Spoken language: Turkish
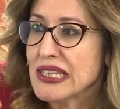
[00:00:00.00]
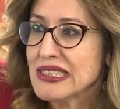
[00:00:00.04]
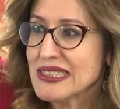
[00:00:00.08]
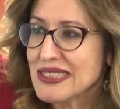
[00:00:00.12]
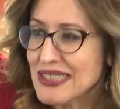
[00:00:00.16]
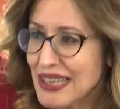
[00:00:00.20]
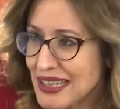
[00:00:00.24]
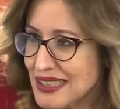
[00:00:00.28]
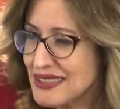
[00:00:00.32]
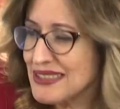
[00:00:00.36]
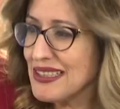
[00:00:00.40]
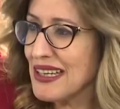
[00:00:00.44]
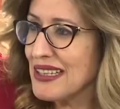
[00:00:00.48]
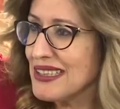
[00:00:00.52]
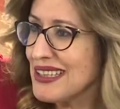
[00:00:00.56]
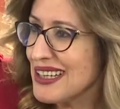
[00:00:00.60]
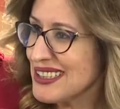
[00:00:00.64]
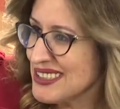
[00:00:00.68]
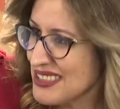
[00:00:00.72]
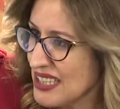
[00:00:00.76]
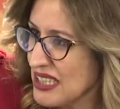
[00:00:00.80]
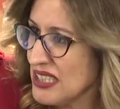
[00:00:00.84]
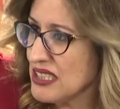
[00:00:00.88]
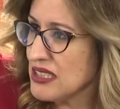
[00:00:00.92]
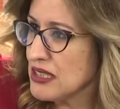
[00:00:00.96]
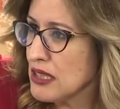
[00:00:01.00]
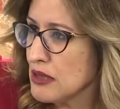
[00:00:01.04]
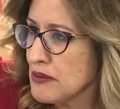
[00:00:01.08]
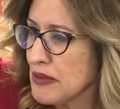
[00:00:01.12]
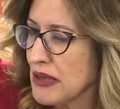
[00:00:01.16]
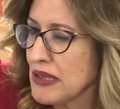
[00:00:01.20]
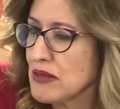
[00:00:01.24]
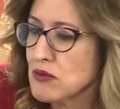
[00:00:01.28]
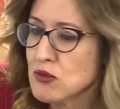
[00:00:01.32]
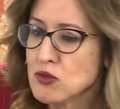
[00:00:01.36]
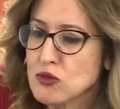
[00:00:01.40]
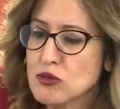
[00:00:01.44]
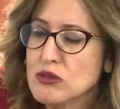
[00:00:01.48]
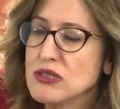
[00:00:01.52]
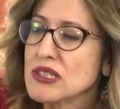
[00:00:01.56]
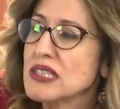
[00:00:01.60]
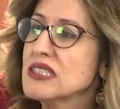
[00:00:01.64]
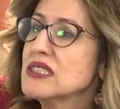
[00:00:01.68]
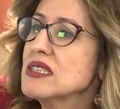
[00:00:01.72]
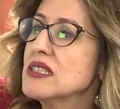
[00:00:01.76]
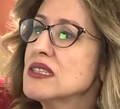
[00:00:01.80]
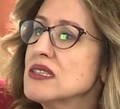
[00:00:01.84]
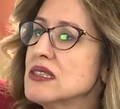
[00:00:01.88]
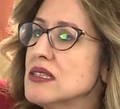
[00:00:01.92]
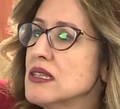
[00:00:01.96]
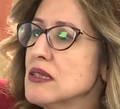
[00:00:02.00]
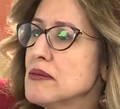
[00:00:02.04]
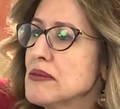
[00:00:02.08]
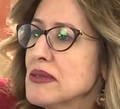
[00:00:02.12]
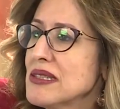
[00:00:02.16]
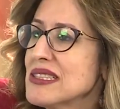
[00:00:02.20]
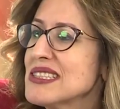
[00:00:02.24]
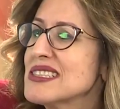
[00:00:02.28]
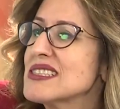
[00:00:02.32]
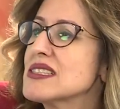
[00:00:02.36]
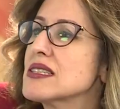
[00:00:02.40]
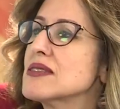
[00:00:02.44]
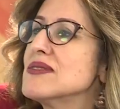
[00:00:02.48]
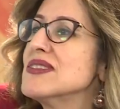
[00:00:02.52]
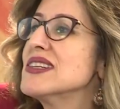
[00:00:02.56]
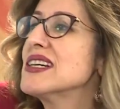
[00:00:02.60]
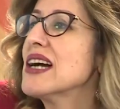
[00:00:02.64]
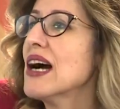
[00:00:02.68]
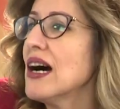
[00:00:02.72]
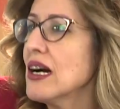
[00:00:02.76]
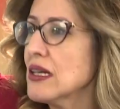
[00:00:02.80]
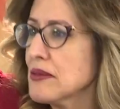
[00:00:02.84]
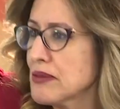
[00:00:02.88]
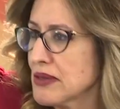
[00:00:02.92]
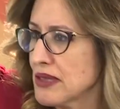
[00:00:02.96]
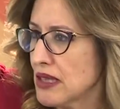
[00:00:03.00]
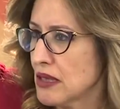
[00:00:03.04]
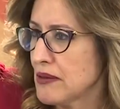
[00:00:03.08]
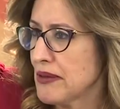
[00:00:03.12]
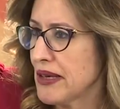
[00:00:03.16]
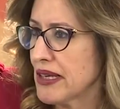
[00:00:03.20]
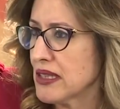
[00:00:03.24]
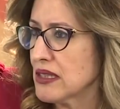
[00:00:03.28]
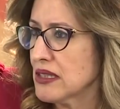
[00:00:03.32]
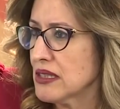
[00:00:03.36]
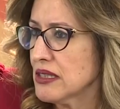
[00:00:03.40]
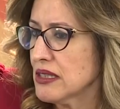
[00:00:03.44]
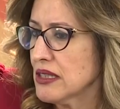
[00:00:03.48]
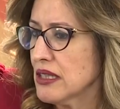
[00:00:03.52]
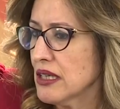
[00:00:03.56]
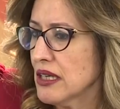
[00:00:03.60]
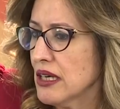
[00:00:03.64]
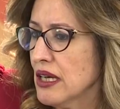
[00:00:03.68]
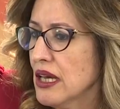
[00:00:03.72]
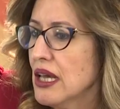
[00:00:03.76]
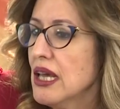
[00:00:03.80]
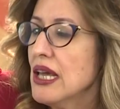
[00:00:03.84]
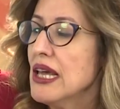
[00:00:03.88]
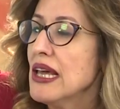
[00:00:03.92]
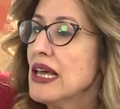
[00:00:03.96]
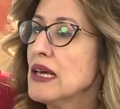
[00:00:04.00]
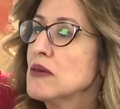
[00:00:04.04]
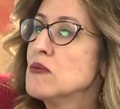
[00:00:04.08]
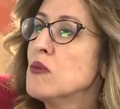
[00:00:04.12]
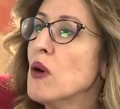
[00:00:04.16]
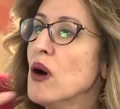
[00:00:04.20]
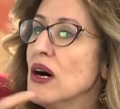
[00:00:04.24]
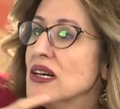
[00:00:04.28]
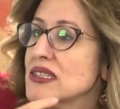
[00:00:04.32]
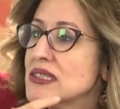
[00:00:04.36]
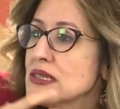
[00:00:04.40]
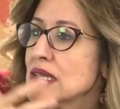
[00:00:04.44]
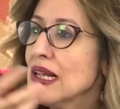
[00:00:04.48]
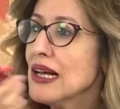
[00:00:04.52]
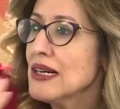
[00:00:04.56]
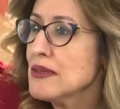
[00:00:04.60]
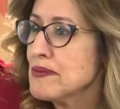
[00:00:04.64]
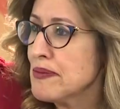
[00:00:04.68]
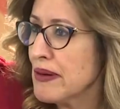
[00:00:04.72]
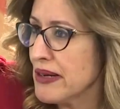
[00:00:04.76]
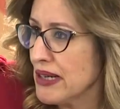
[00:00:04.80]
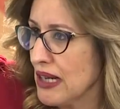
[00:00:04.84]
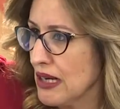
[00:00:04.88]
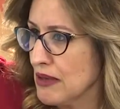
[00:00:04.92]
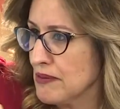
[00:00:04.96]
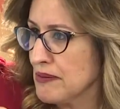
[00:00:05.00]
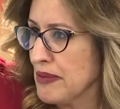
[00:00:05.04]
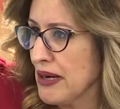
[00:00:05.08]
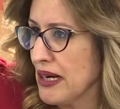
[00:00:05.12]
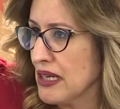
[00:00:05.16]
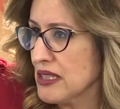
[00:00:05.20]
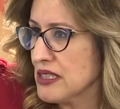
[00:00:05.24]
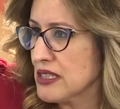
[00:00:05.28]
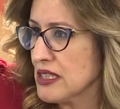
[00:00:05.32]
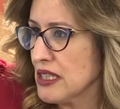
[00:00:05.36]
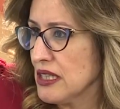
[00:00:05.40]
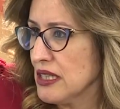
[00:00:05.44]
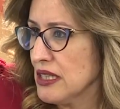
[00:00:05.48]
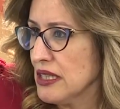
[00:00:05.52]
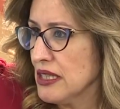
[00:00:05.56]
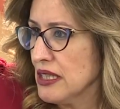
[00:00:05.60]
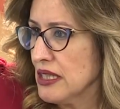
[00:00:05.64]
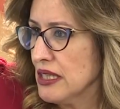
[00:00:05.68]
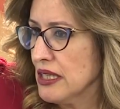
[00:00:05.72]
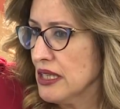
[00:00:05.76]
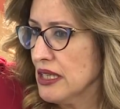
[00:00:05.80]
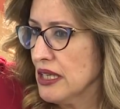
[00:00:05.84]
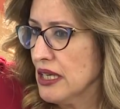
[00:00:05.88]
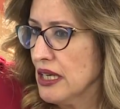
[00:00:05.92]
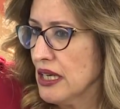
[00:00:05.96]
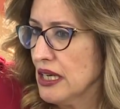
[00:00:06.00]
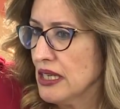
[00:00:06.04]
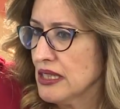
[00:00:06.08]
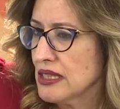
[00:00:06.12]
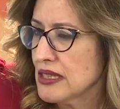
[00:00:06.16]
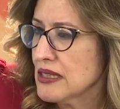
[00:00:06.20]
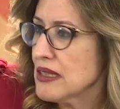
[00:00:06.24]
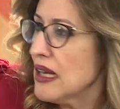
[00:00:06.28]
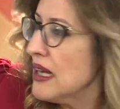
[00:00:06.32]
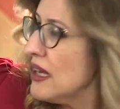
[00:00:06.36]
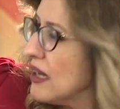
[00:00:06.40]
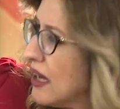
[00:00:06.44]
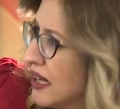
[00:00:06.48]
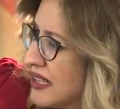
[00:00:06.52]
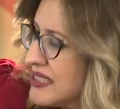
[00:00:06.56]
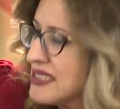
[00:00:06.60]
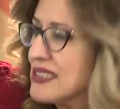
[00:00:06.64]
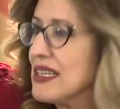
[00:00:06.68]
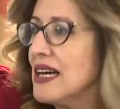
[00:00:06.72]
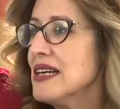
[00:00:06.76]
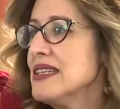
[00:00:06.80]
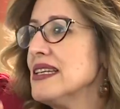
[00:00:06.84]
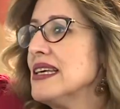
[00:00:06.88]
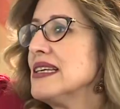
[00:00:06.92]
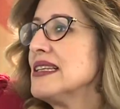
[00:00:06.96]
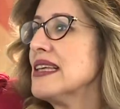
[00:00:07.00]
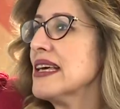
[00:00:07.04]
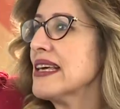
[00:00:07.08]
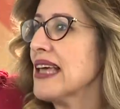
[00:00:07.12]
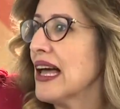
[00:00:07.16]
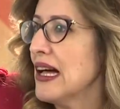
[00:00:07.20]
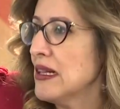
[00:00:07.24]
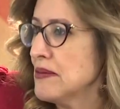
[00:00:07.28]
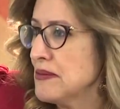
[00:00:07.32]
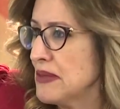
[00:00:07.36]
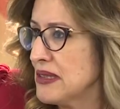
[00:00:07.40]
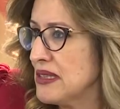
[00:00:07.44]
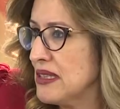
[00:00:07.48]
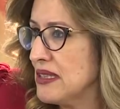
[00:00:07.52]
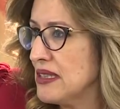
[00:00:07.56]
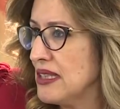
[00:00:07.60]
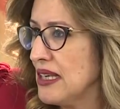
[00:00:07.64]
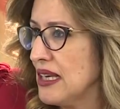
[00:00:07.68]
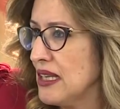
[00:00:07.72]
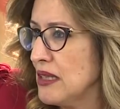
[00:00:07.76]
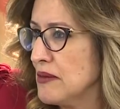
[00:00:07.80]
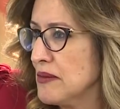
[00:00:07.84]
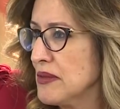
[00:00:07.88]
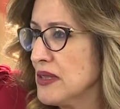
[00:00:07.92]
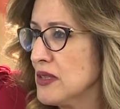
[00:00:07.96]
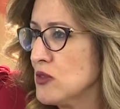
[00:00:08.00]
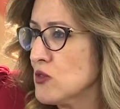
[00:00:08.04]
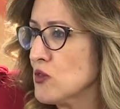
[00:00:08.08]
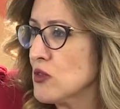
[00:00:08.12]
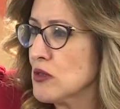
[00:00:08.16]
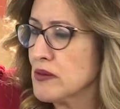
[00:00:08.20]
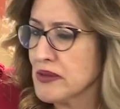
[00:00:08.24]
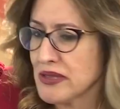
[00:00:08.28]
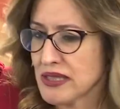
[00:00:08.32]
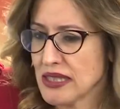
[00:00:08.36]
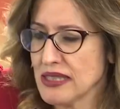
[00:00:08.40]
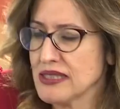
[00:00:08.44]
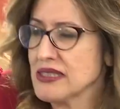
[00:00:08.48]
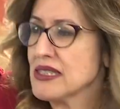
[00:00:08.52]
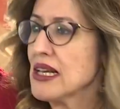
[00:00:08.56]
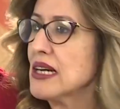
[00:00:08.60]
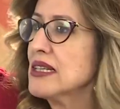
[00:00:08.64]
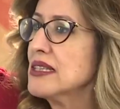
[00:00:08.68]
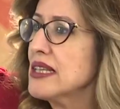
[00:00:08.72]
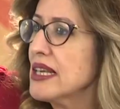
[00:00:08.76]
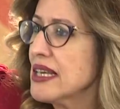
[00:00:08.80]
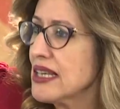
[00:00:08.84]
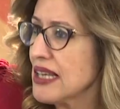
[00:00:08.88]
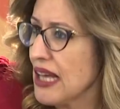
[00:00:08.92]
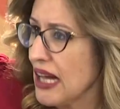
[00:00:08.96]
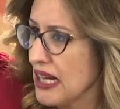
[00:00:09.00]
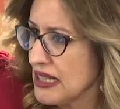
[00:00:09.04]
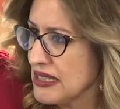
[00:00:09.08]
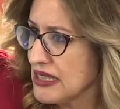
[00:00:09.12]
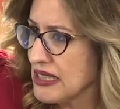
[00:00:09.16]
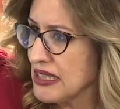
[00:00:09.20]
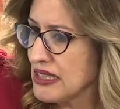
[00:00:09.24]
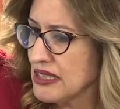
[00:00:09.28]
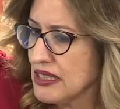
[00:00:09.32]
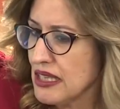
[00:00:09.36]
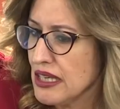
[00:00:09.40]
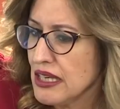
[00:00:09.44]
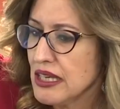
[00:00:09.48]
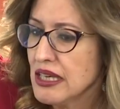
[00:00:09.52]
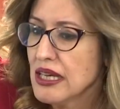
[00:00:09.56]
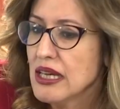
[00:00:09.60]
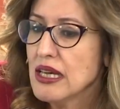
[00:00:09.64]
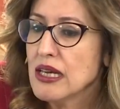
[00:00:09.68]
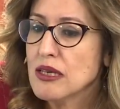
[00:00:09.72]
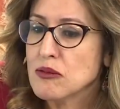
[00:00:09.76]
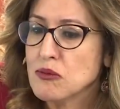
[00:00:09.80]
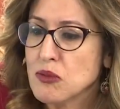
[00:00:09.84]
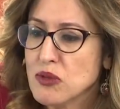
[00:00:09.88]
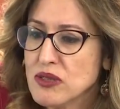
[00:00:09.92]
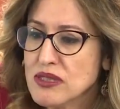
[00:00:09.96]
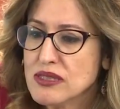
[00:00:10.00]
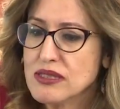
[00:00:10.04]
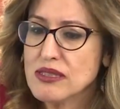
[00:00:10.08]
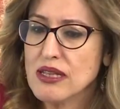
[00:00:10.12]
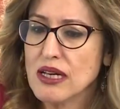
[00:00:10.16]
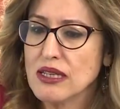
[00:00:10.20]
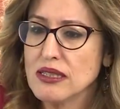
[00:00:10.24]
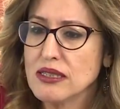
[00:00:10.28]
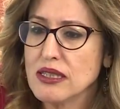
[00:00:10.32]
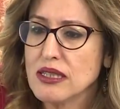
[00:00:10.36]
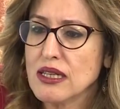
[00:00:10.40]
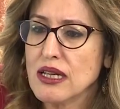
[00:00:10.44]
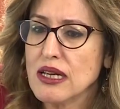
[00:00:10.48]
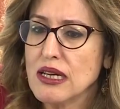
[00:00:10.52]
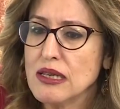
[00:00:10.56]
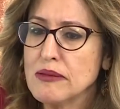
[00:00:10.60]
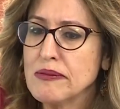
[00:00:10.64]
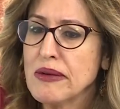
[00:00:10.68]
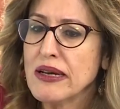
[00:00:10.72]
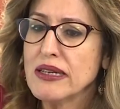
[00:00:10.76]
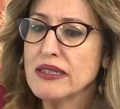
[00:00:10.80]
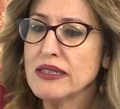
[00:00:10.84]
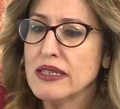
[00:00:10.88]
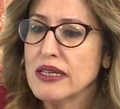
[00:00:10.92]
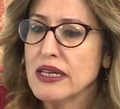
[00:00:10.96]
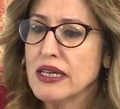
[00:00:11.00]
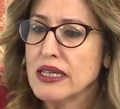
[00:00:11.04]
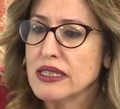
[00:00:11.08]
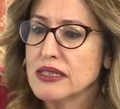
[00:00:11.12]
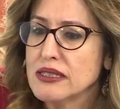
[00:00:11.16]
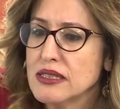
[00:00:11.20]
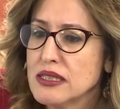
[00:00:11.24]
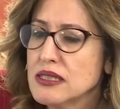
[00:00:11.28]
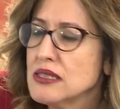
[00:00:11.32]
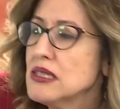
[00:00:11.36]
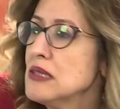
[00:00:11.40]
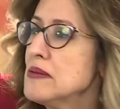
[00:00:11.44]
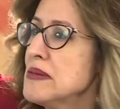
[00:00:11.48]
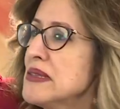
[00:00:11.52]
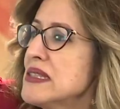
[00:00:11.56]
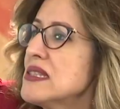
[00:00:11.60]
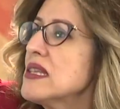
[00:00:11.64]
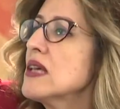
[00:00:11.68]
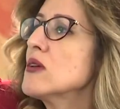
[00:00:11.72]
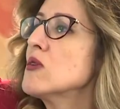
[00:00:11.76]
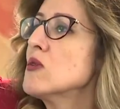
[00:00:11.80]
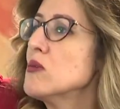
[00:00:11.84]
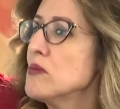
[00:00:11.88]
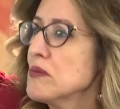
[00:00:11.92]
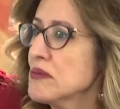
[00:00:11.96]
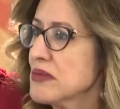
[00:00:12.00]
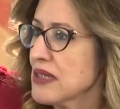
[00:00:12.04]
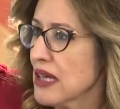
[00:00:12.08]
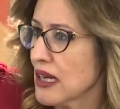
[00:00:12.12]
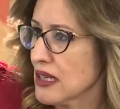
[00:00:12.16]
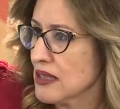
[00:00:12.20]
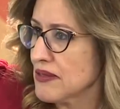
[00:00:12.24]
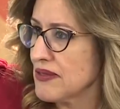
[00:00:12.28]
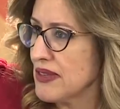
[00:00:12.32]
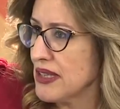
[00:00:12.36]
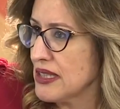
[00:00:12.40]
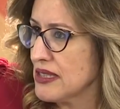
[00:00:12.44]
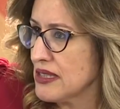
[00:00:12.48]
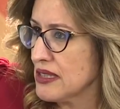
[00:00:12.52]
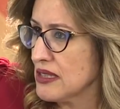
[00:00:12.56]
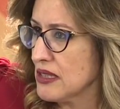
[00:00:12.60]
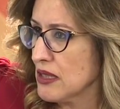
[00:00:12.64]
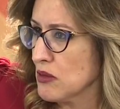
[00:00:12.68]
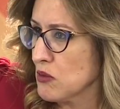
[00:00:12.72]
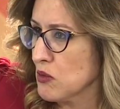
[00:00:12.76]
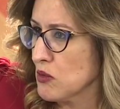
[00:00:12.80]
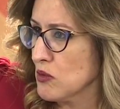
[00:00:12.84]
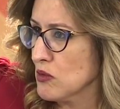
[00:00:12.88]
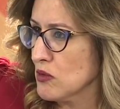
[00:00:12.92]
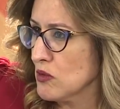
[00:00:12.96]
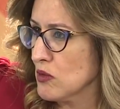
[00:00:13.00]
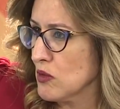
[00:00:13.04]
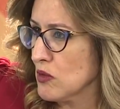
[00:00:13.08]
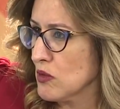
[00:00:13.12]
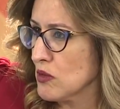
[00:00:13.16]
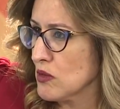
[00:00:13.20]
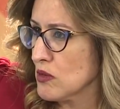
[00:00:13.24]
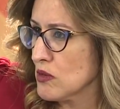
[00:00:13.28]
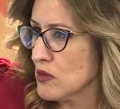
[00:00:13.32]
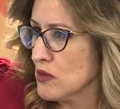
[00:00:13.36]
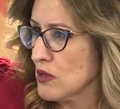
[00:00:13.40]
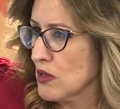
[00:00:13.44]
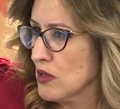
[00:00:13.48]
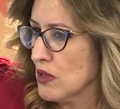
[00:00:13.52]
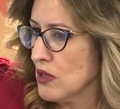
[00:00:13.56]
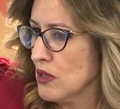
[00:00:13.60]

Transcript: Zaten ateş demek vücutta ciddi bir sıvı kaybı demektir. E, boğazlar paramparça. Hastaneye de gelmedi diyelim ki çünkü biz hastaneye geldiğinde bu insanlara hemen ciddi bir serum takviyesinde bulunuyoruz.